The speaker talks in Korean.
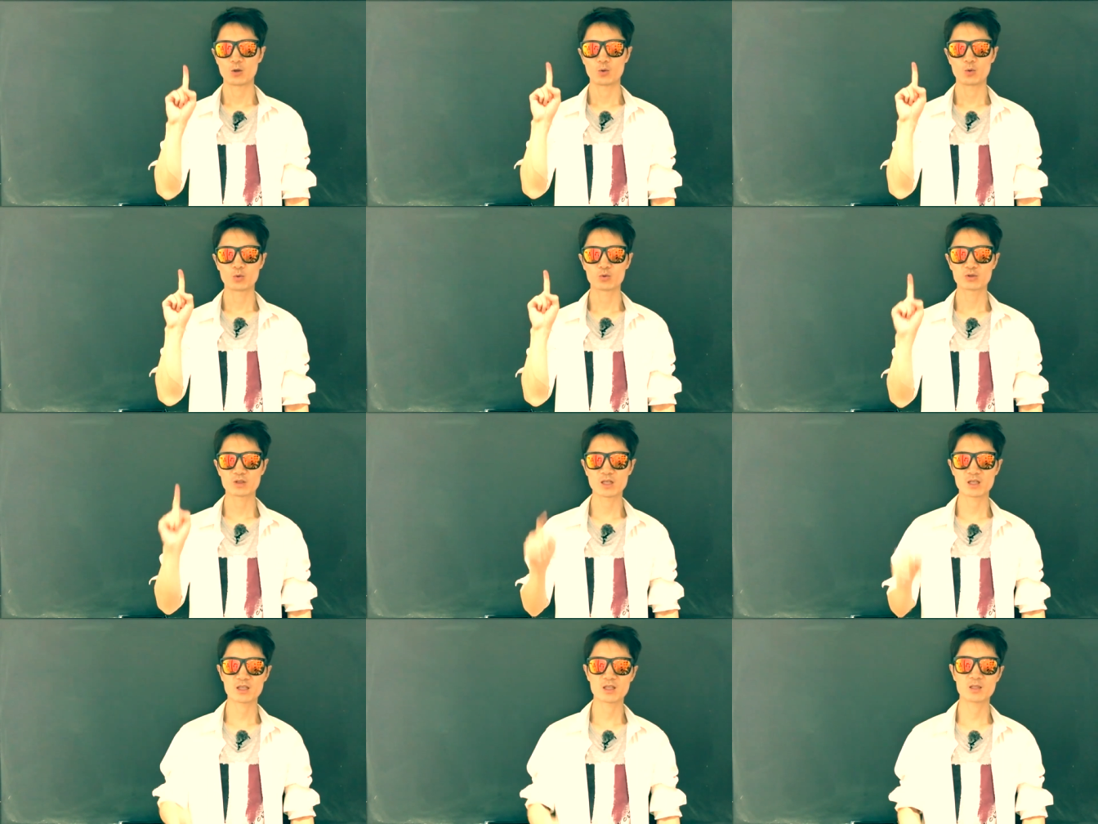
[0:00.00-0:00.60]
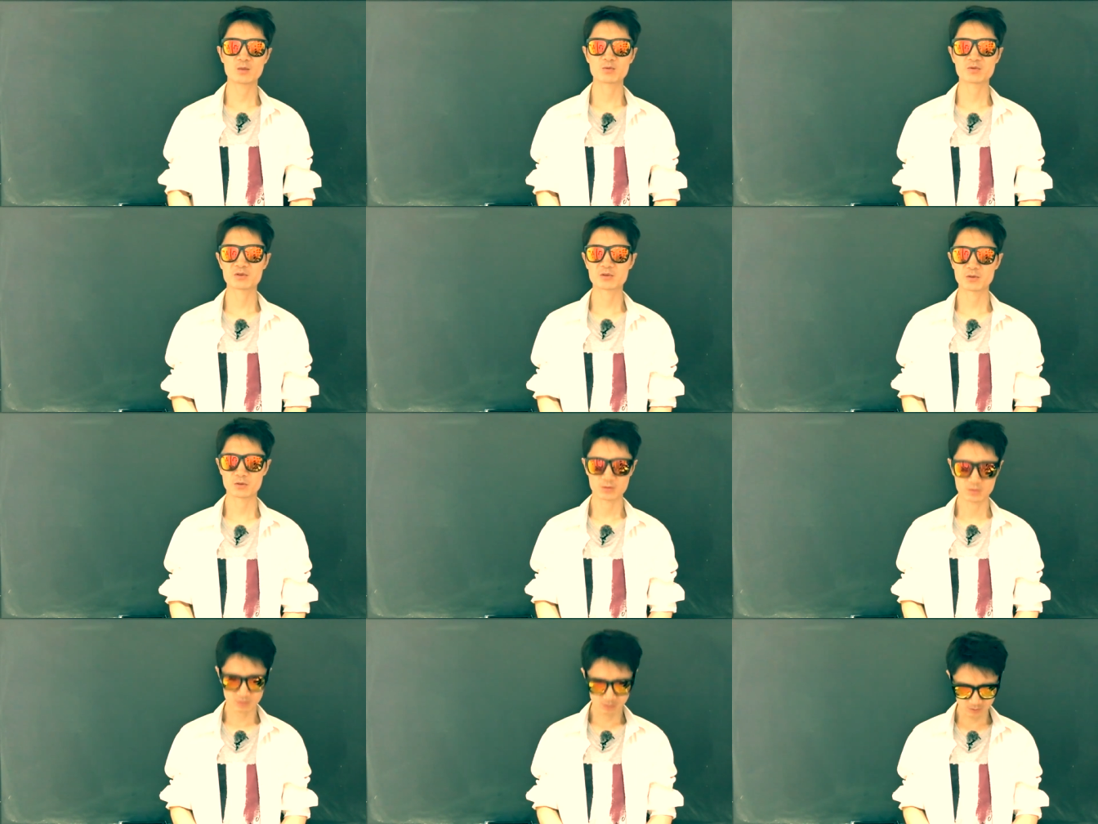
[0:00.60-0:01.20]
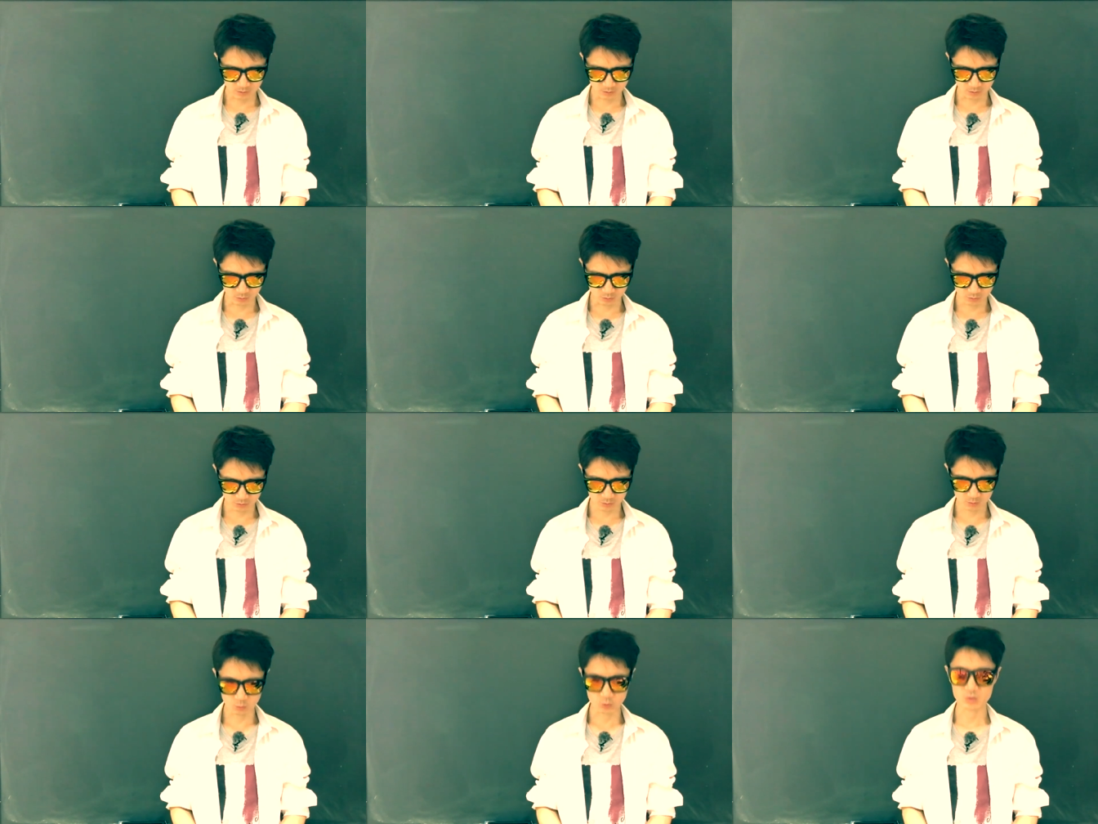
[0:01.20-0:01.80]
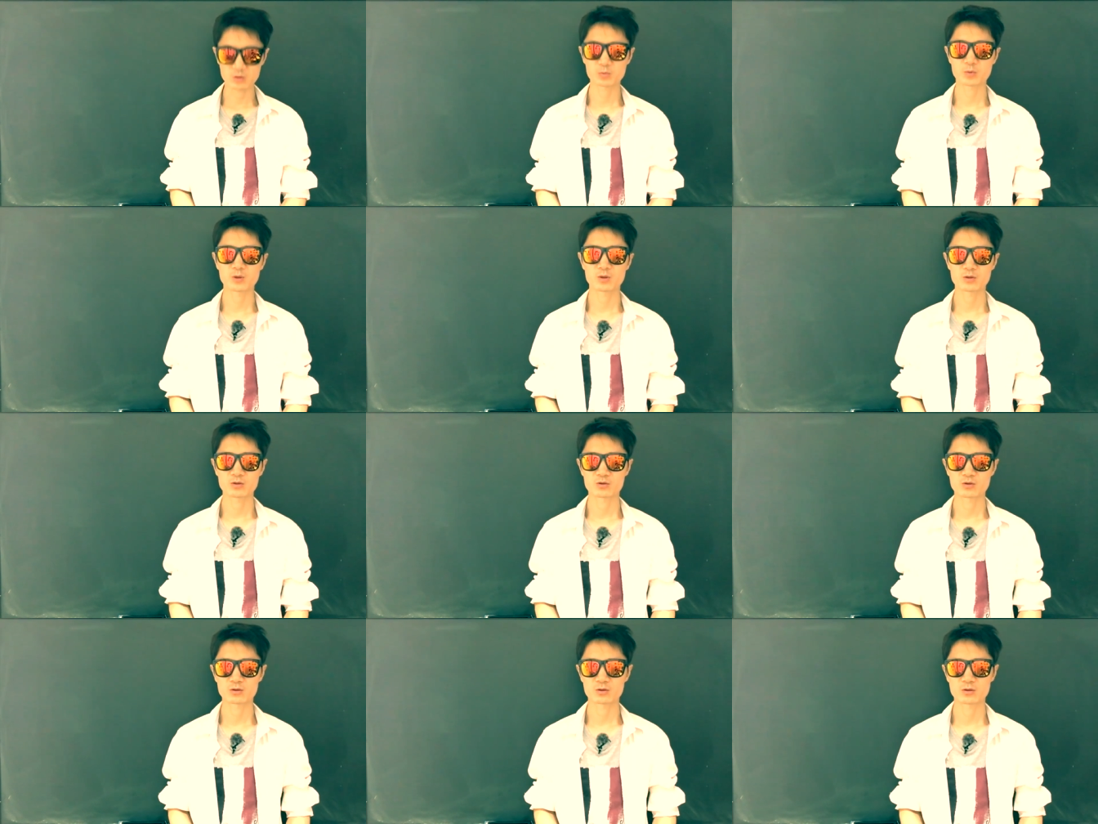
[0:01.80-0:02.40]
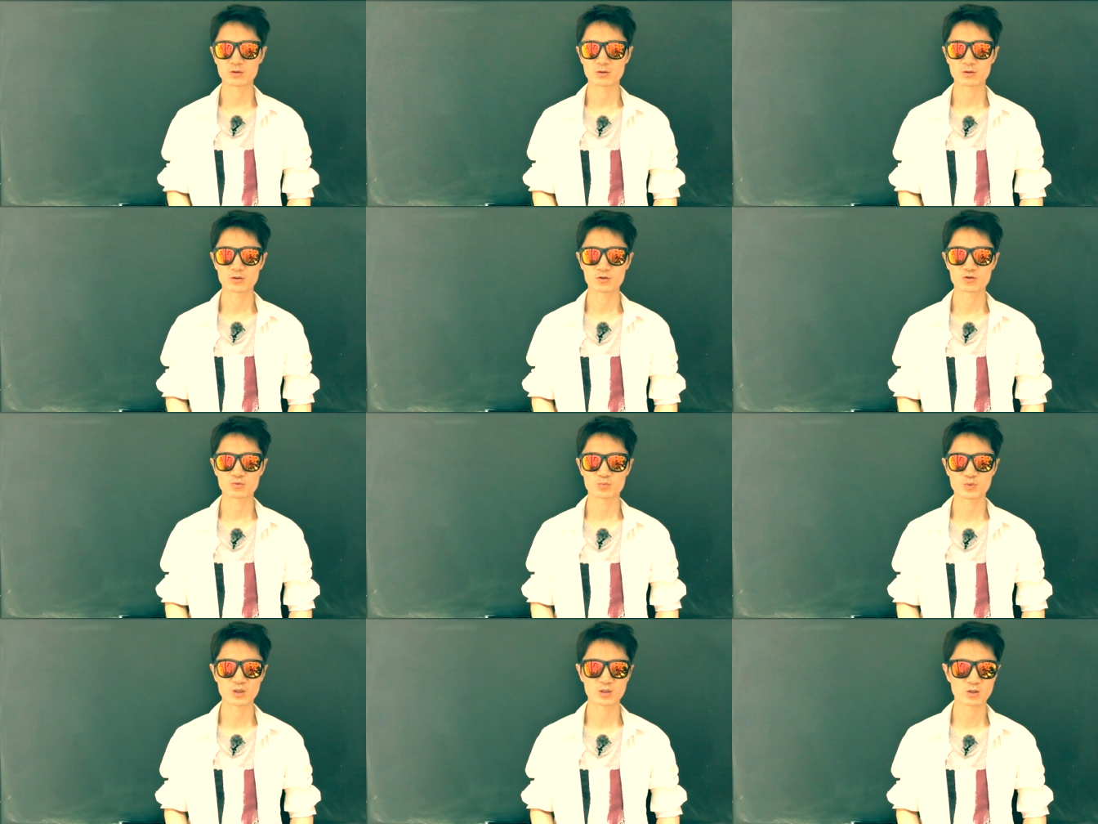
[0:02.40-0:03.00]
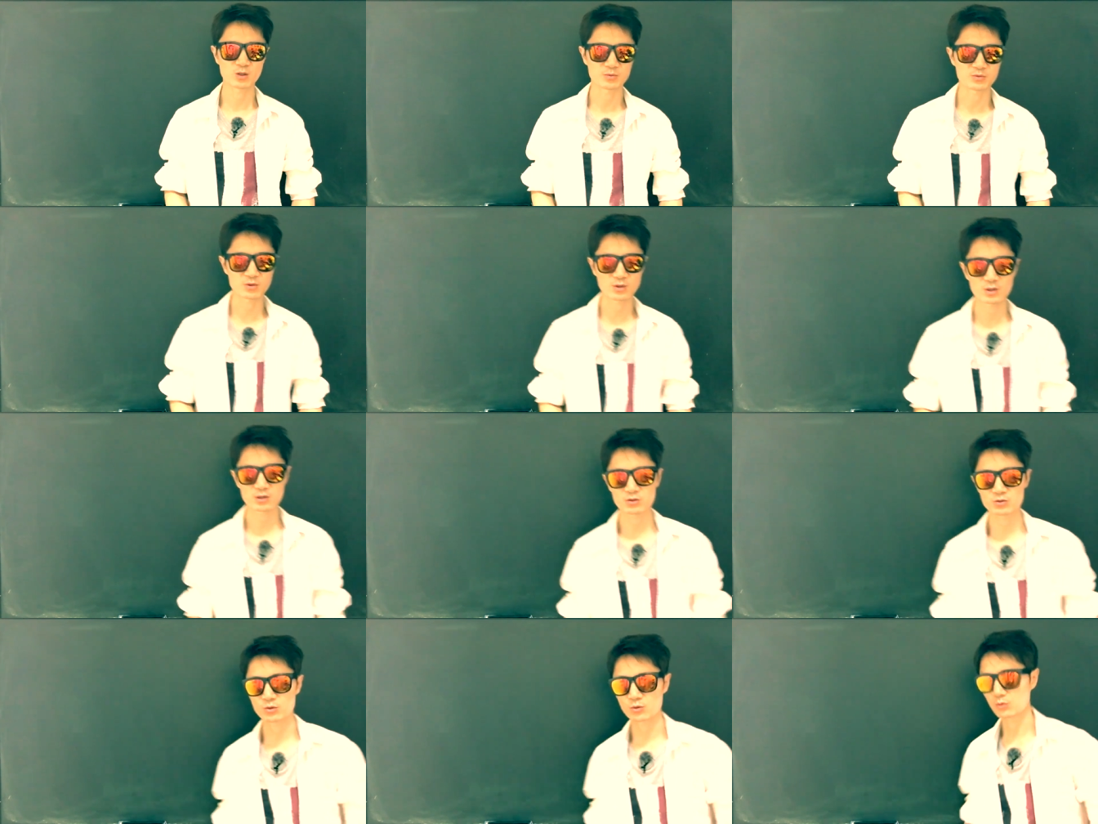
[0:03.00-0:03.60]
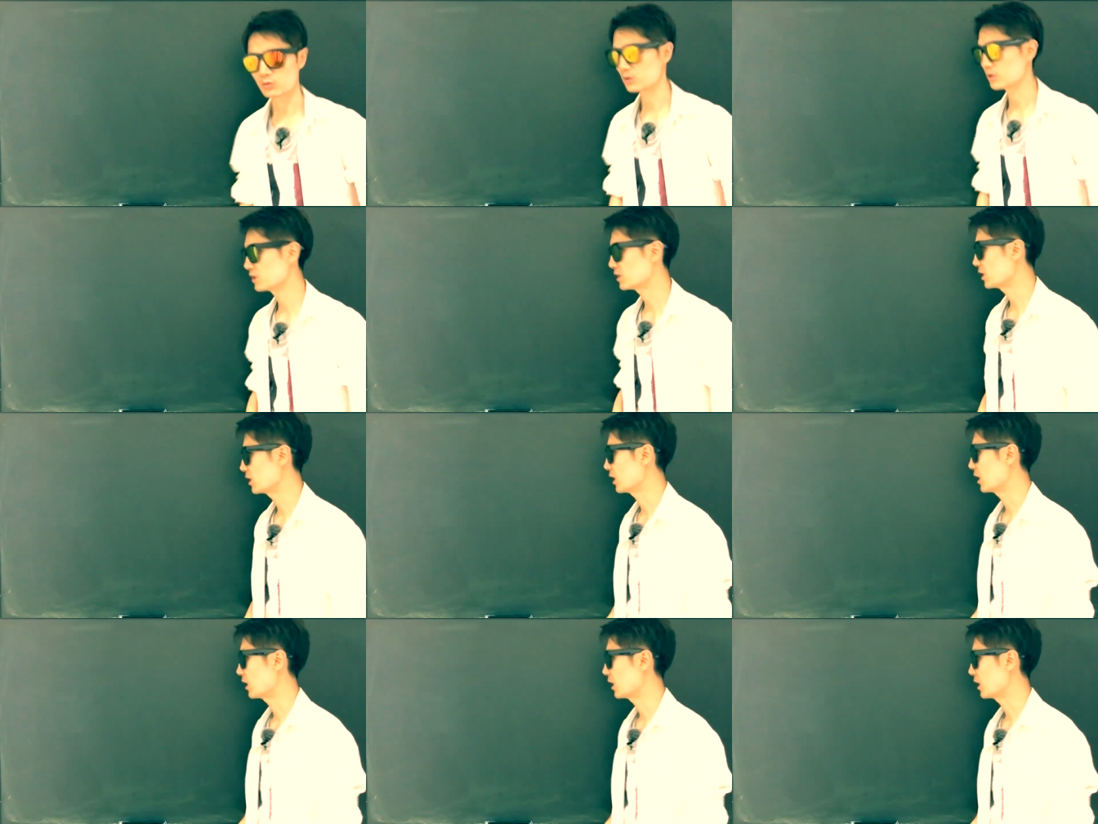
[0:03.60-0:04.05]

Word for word: 오늘의 1부 썰은 오늘 뭐 특별히 저 준비된 게 없어가지고 오늘 이